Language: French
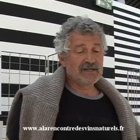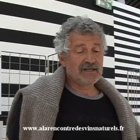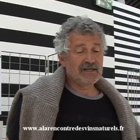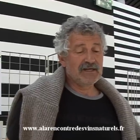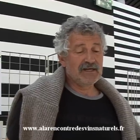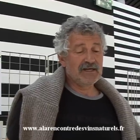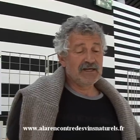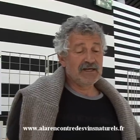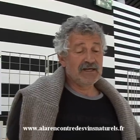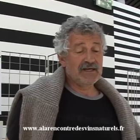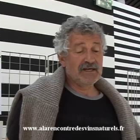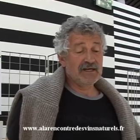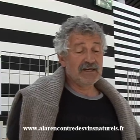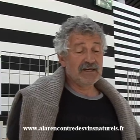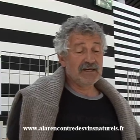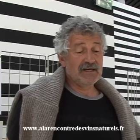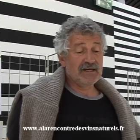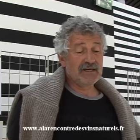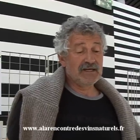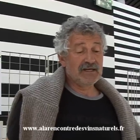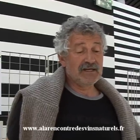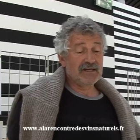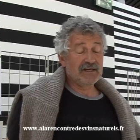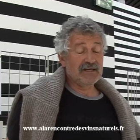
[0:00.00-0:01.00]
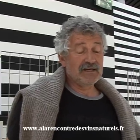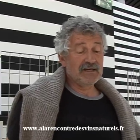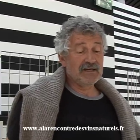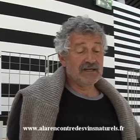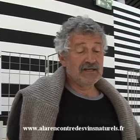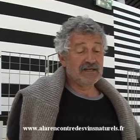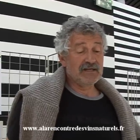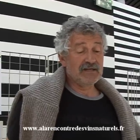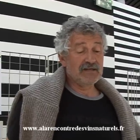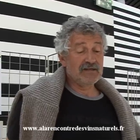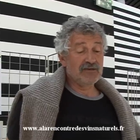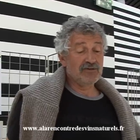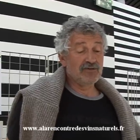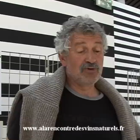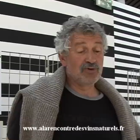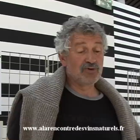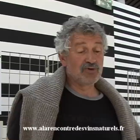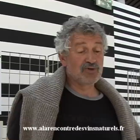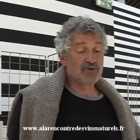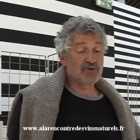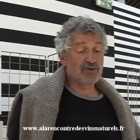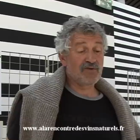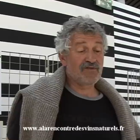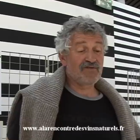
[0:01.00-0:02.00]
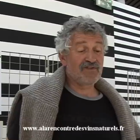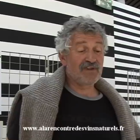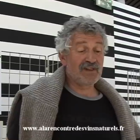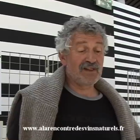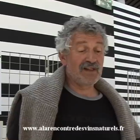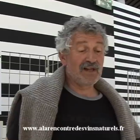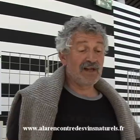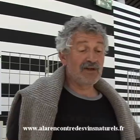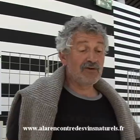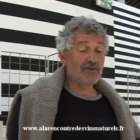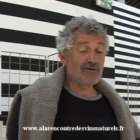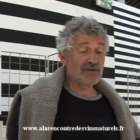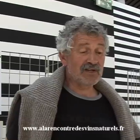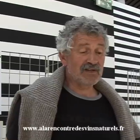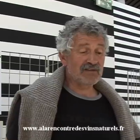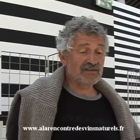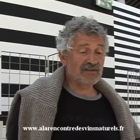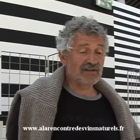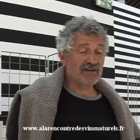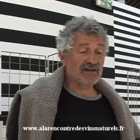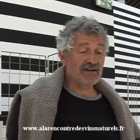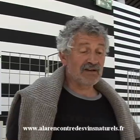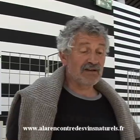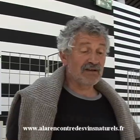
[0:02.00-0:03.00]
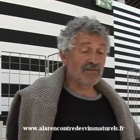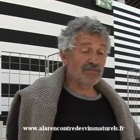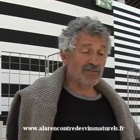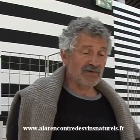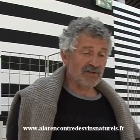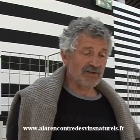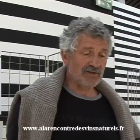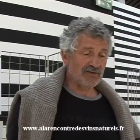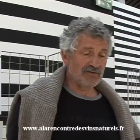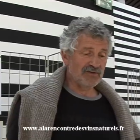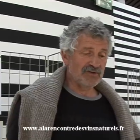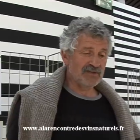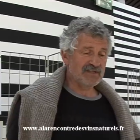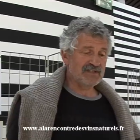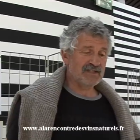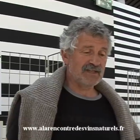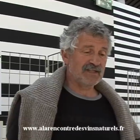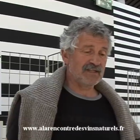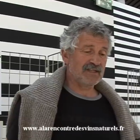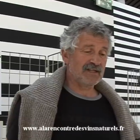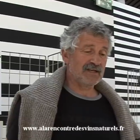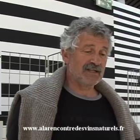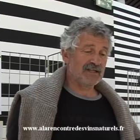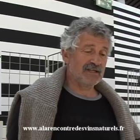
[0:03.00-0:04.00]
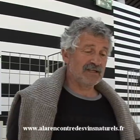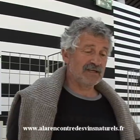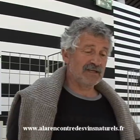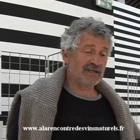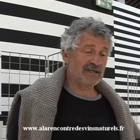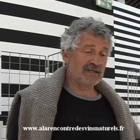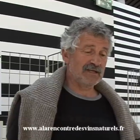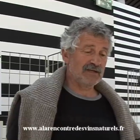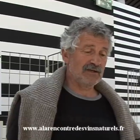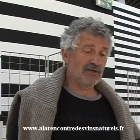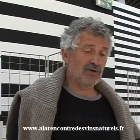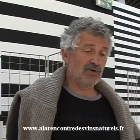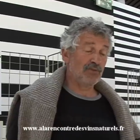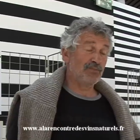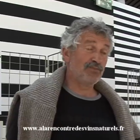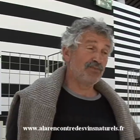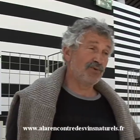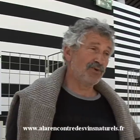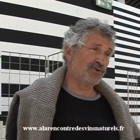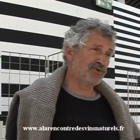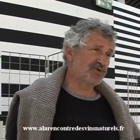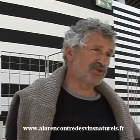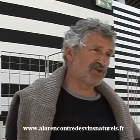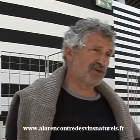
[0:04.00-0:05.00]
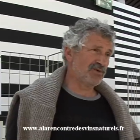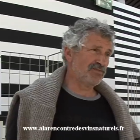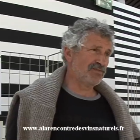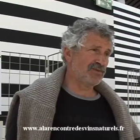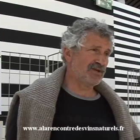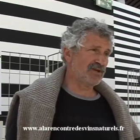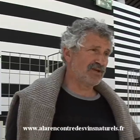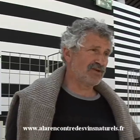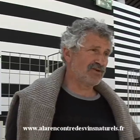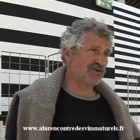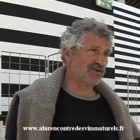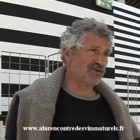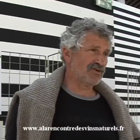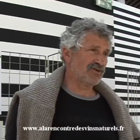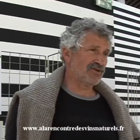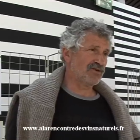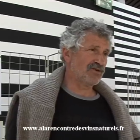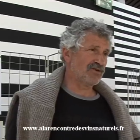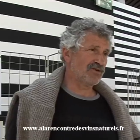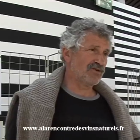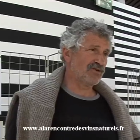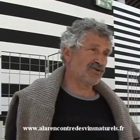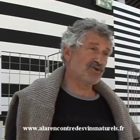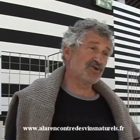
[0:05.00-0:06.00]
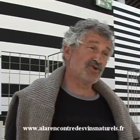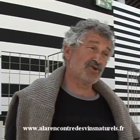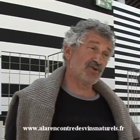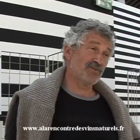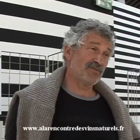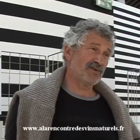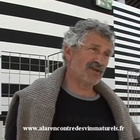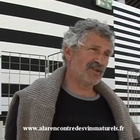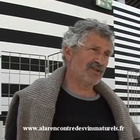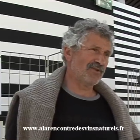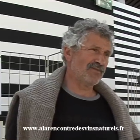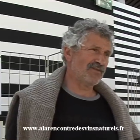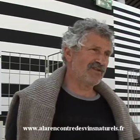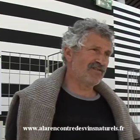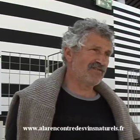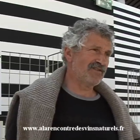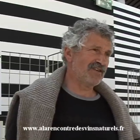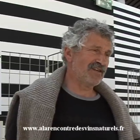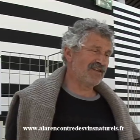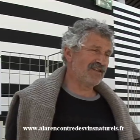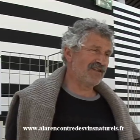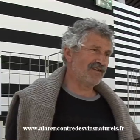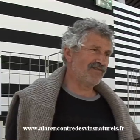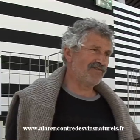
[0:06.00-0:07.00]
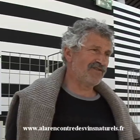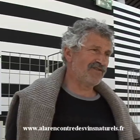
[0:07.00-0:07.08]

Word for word: Et donc je fais de la lutte intégrée pendant une dizaine d'années. Le peu de chimie que je mets dans mes vignes